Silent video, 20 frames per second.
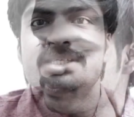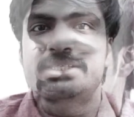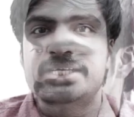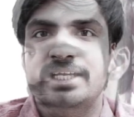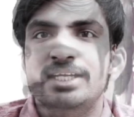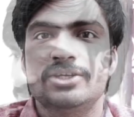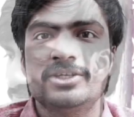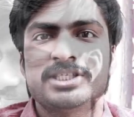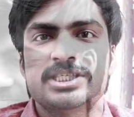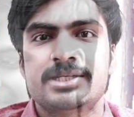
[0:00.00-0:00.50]

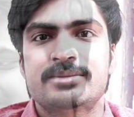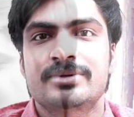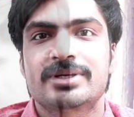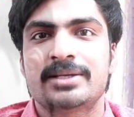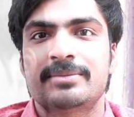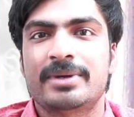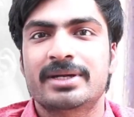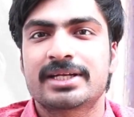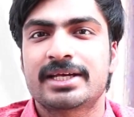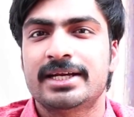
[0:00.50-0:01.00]
సెకండ్
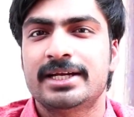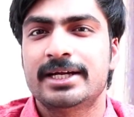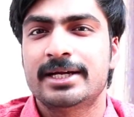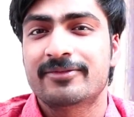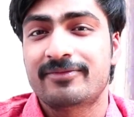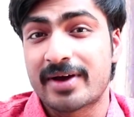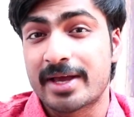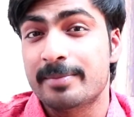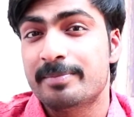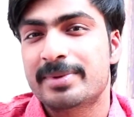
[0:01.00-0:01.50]
వచ్చేటప్పుడు మనకి
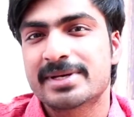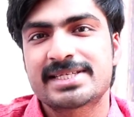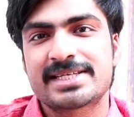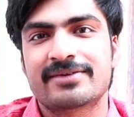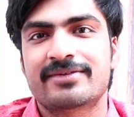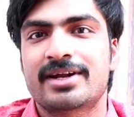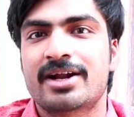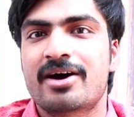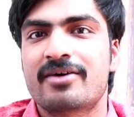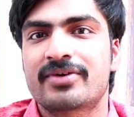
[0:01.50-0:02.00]
ఏంటంటే ఫైవ్ పే
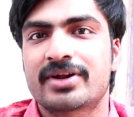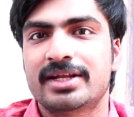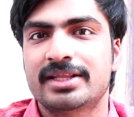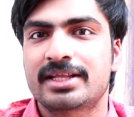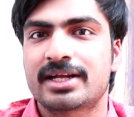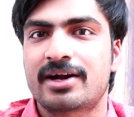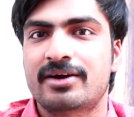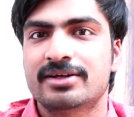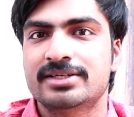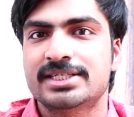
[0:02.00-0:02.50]
సెవెన్ ఆఫర్
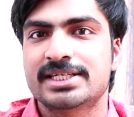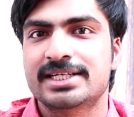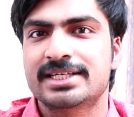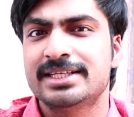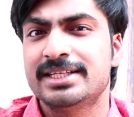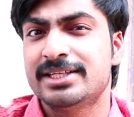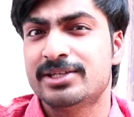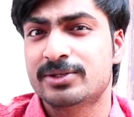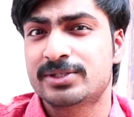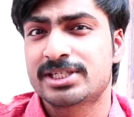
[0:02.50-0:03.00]
అయితే రావడం
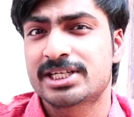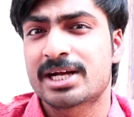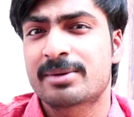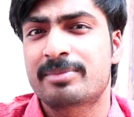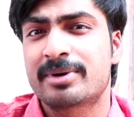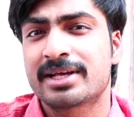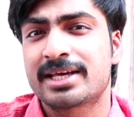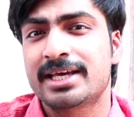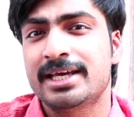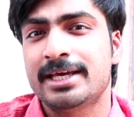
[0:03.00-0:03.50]
జరిగింది ఇది
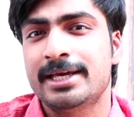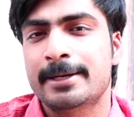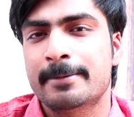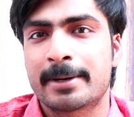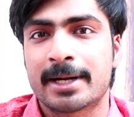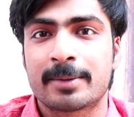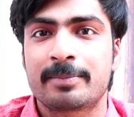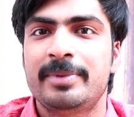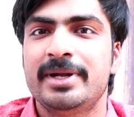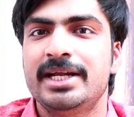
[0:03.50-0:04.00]
వచ్చేటప్పటికి
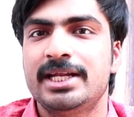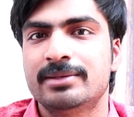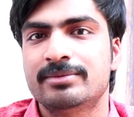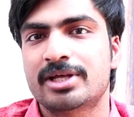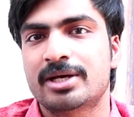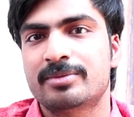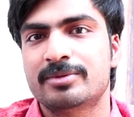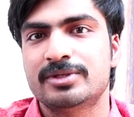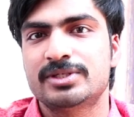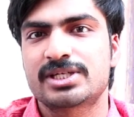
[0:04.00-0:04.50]
మనకి పేటీఎం
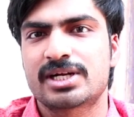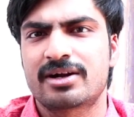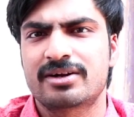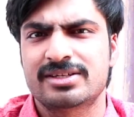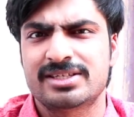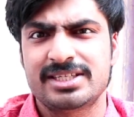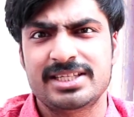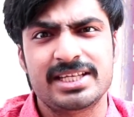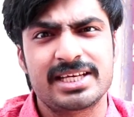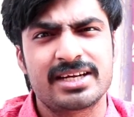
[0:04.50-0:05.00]
తరపు నుంచి
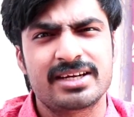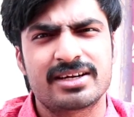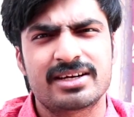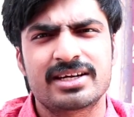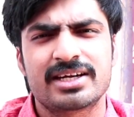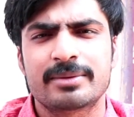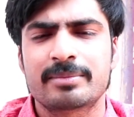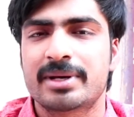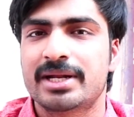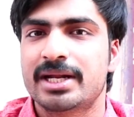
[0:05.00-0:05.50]
రావడం ఇది
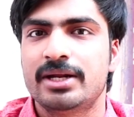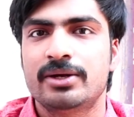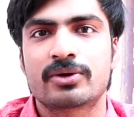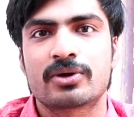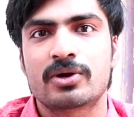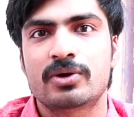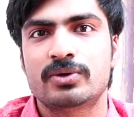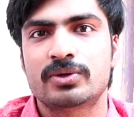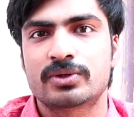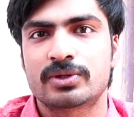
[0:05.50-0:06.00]
ఏంటంటే మరి ఎన్ని
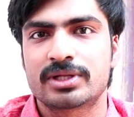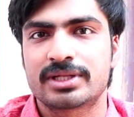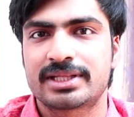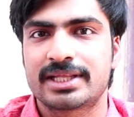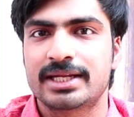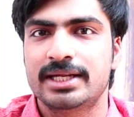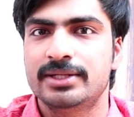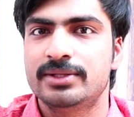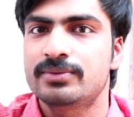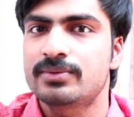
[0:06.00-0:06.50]
రోజులు ఉంటుందో
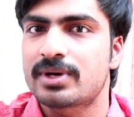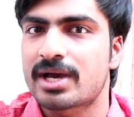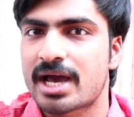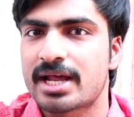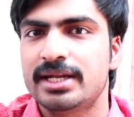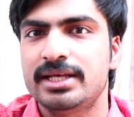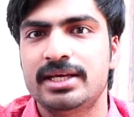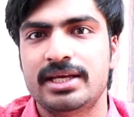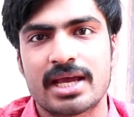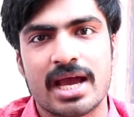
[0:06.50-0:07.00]
తెలియదు
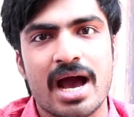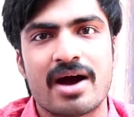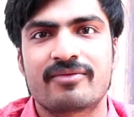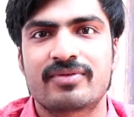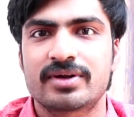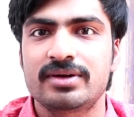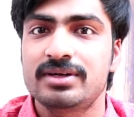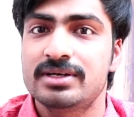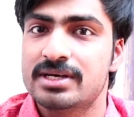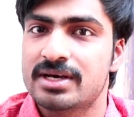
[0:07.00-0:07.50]
కానీ
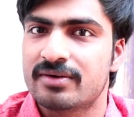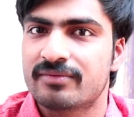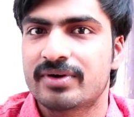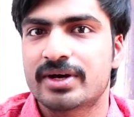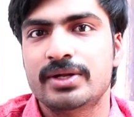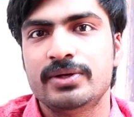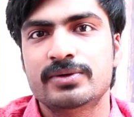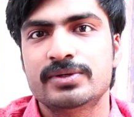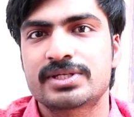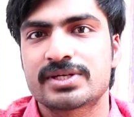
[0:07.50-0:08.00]
ఆఫర్
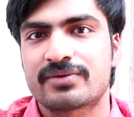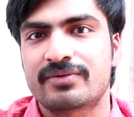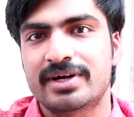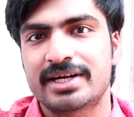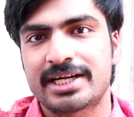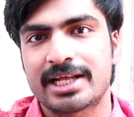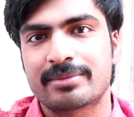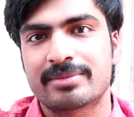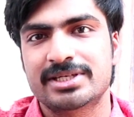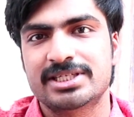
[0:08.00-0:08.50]
ఫర్ యూజర్
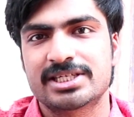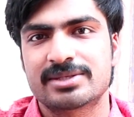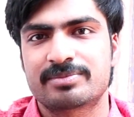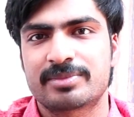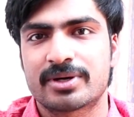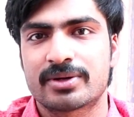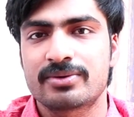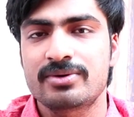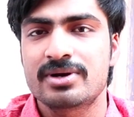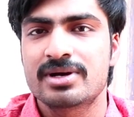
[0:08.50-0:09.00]
వన్ టైం అని
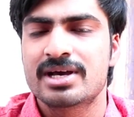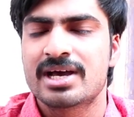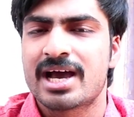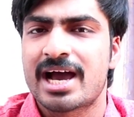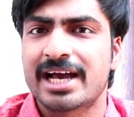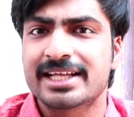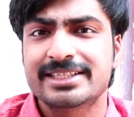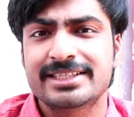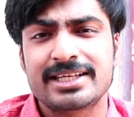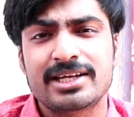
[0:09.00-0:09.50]
చెప్పారు
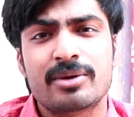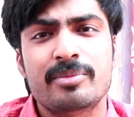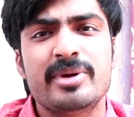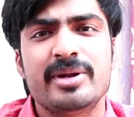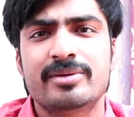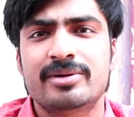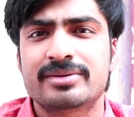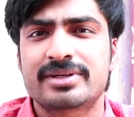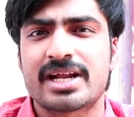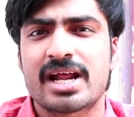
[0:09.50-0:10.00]
అయితే దీనిలో
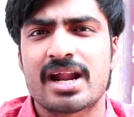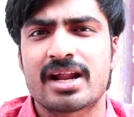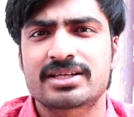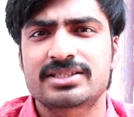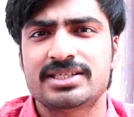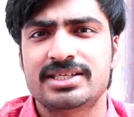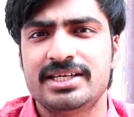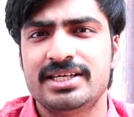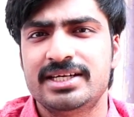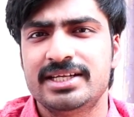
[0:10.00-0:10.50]
మినిమం
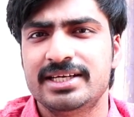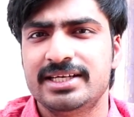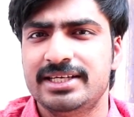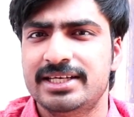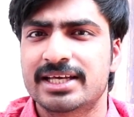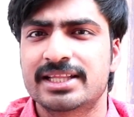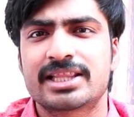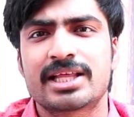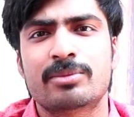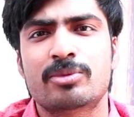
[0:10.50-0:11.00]
ట్రాన్సాక్షన్ ఏంటి
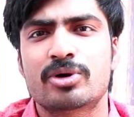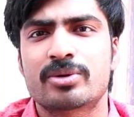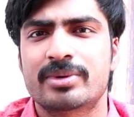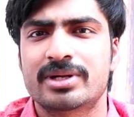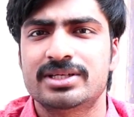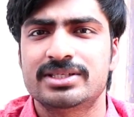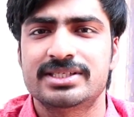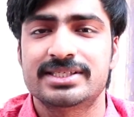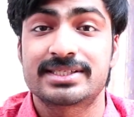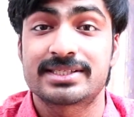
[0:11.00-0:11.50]
ఎంత అమౌంట్
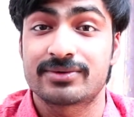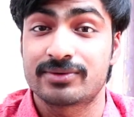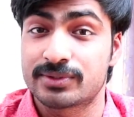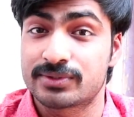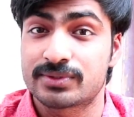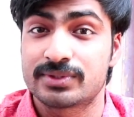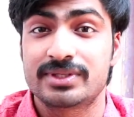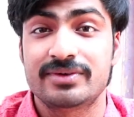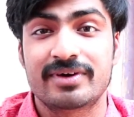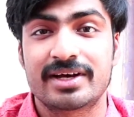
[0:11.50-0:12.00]
మనం చేస్తే
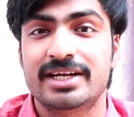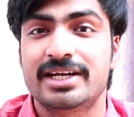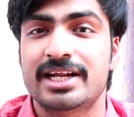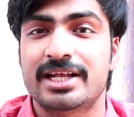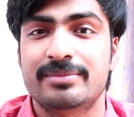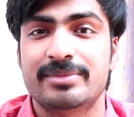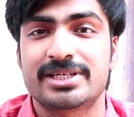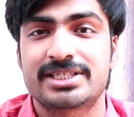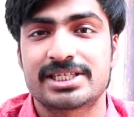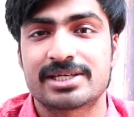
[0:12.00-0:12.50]
వస్తుంది ఇవన్నీ
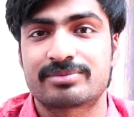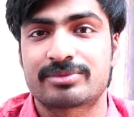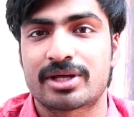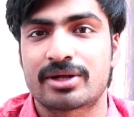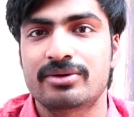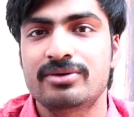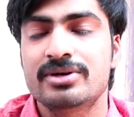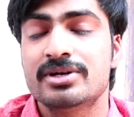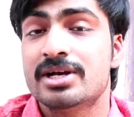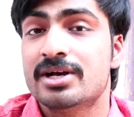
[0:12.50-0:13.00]
నేను మీకు
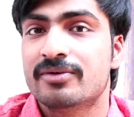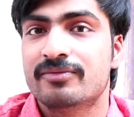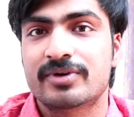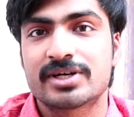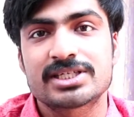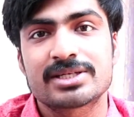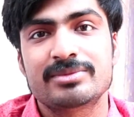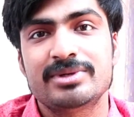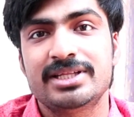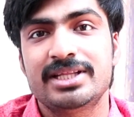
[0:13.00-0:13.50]
చెప్తాను
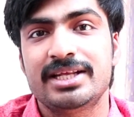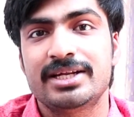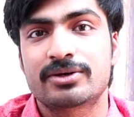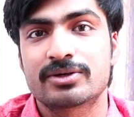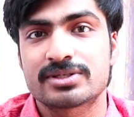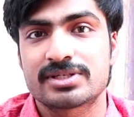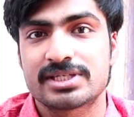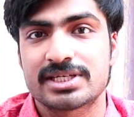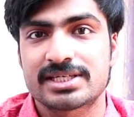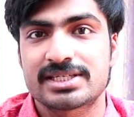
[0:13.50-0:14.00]
ఫస్ట్ మీరు
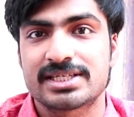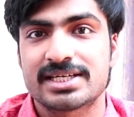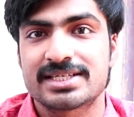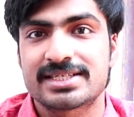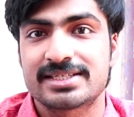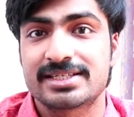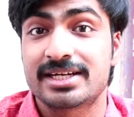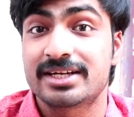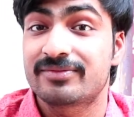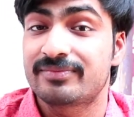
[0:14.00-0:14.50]
దీనికోసం చెక్
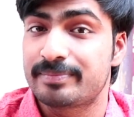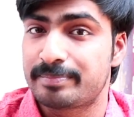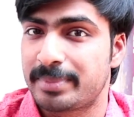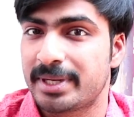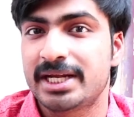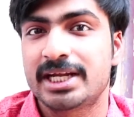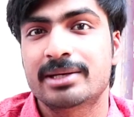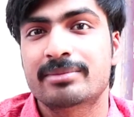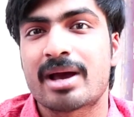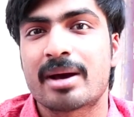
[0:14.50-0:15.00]
చేయాల్సిందని
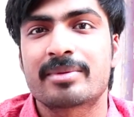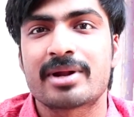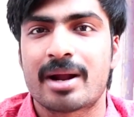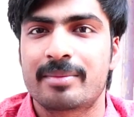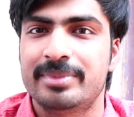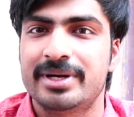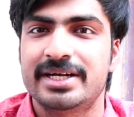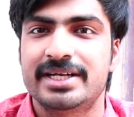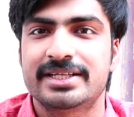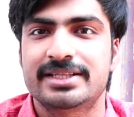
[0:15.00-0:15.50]
పేటీఎం యాప్ని
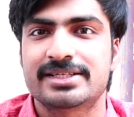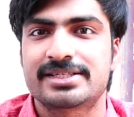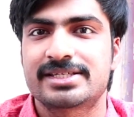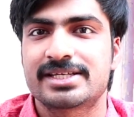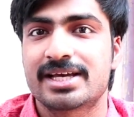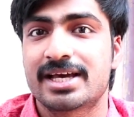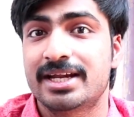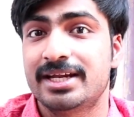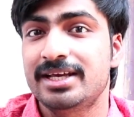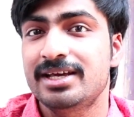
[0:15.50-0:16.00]
అప్డేట్ అయితే
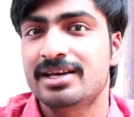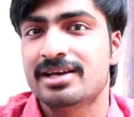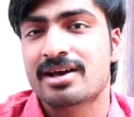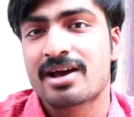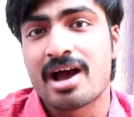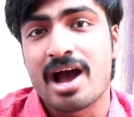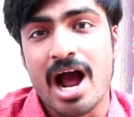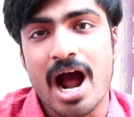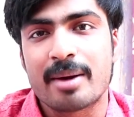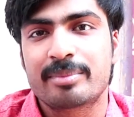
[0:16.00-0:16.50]
చేయాలి
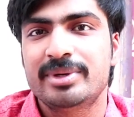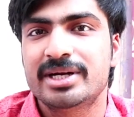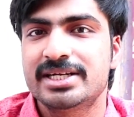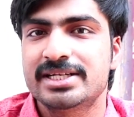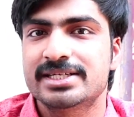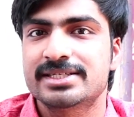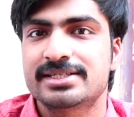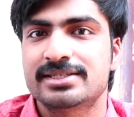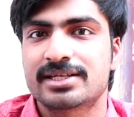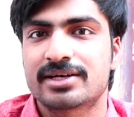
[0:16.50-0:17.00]

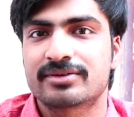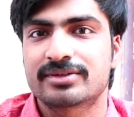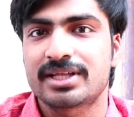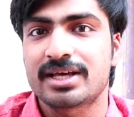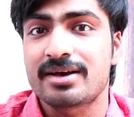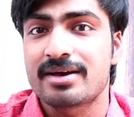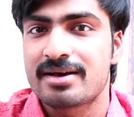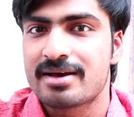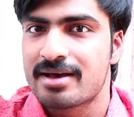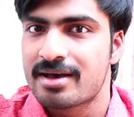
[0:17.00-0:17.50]
అప్డేట్ చేసిన
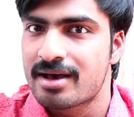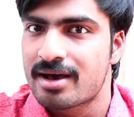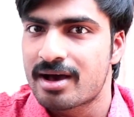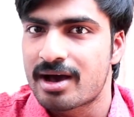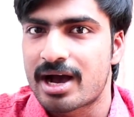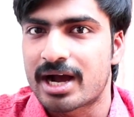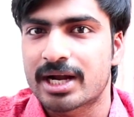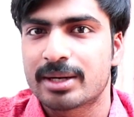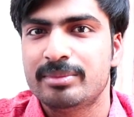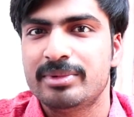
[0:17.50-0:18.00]
తర్వాత
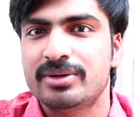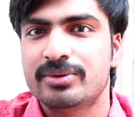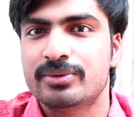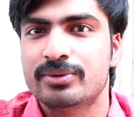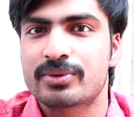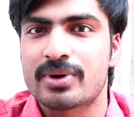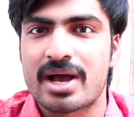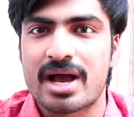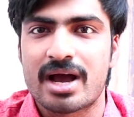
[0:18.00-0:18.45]
అక్కడ మీరు